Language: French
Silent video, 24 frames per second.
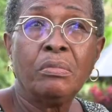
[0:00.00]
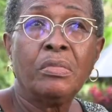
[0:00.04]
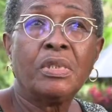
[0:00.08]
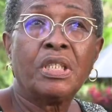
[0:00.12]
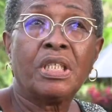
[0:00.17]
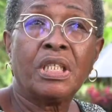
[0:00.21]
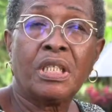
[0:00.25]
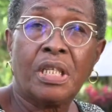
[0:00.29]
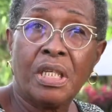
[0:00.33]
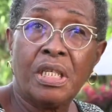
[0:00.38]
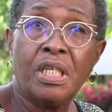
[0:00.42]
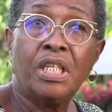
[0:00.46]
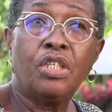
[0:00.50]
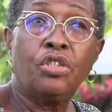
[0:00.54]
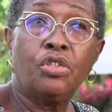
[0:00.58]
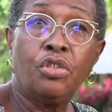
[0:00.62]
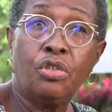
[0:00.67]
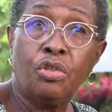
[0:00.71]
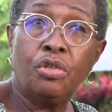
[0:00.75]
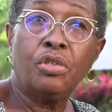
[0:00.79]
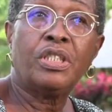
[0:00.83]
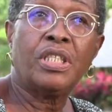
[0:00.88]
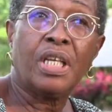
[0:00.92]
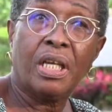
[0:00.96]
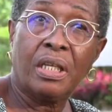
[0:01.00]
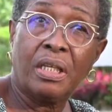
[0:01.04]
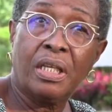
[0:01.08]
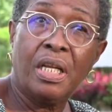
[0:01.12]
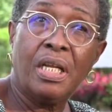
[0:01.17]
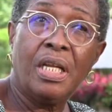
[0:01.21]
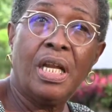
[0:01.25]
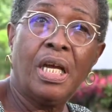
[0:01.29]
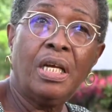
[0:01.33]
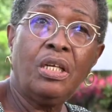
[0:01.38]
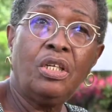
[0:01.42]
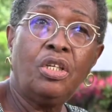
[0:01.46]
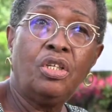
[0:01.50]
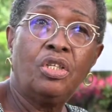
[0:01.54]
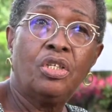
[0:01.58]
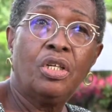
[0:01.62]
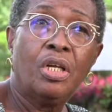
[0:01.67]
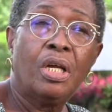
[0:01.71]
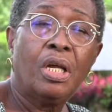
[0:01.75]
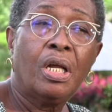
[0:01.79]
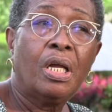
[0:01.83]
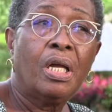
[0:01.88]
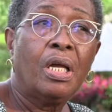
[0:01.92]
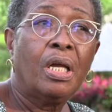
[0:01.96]
c'était des gens d'un certain âge,
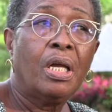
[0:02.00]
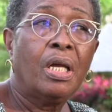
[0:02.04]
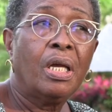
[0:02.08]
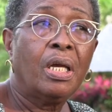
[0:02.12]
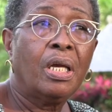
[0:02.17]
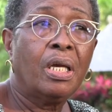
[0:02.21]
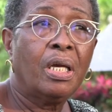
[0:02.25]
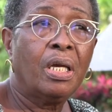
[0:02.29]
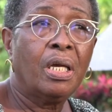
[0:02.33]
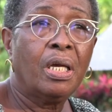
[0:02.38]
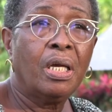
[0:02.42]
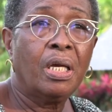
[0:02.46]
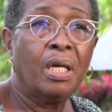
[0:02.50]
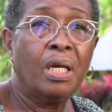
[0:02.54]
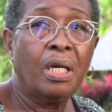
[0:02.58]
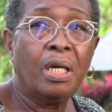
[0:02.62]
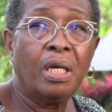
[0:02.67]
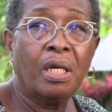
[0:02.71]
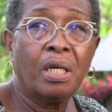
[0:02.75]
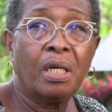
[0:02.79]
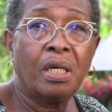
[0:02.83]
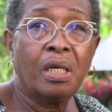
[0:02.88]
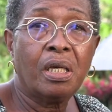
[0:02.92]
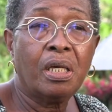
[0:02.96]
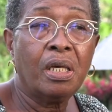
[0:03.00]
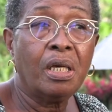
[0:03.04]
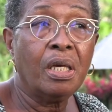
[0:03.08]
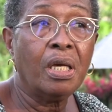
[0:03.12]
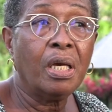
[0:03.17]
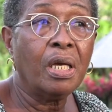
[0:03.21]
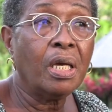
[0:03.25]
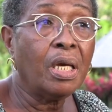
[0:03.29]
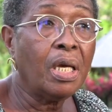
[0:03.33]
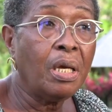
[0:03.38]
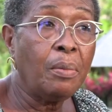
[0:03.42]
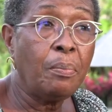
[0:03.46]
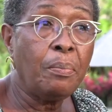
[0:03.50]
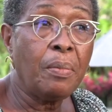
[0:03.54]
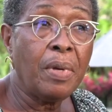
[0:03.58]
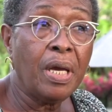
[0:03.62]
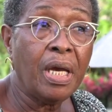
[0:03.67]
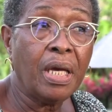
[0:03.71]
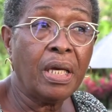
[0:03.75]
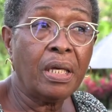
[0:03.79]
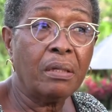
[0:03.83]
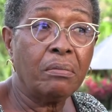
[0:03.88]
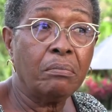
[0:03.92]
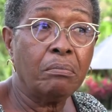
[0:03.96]
et qui
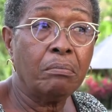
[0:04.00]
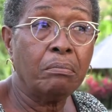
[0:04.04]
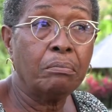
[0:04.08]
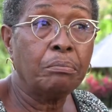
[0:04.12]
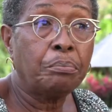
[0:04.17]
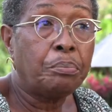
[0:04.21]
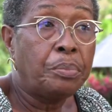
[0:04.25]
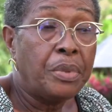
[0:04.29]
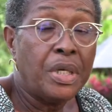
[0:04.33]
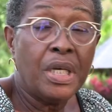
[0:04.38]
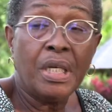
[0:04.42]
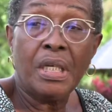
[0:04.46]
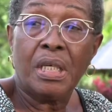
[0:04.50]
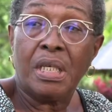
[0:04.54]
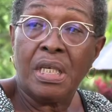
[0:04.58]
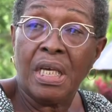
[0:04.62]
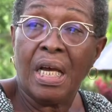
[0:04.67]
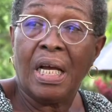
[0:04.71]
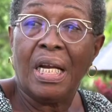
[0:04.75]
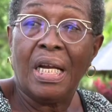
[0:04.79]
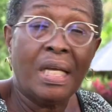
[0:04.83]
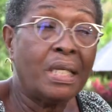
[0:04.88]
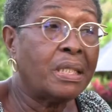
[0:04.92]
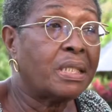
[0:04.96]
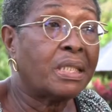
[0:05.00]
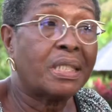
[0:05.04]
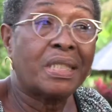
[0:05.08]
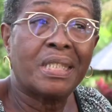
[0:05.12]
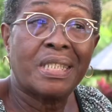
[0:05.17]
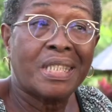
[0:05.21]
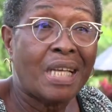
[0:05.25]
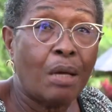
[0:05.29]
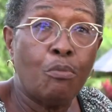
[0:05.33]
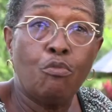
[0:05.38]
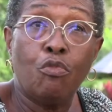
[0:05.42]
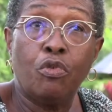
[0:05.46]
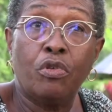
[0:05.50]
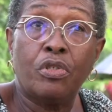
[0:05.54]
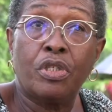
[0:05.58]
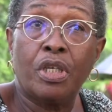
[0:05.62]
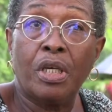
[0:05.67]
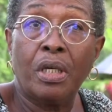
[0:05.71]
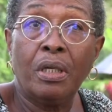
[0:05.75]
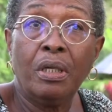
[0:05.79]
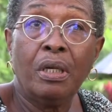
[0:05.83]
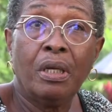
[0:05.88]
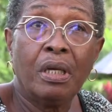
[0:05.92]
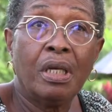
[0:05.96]
aimait bien qu'ils allait
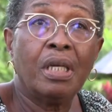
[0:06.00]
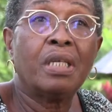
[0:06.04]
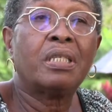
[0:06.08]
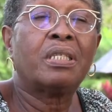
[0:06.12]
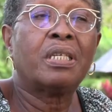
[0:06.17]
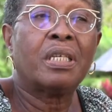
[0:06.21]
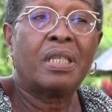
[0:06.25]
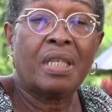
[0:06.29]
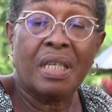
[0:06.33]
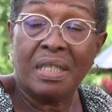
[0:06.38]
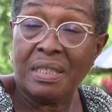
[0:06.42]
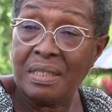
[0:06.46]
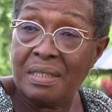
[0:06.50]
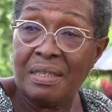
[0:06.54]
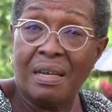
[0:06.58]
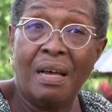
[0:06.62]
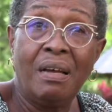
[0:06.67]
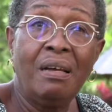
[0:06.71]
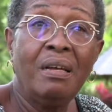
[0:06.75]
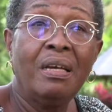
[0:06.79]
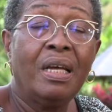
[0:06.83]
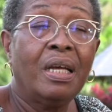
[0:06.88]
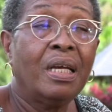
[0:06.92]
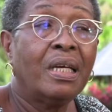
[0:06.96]
s'amuser. Et c'était ça.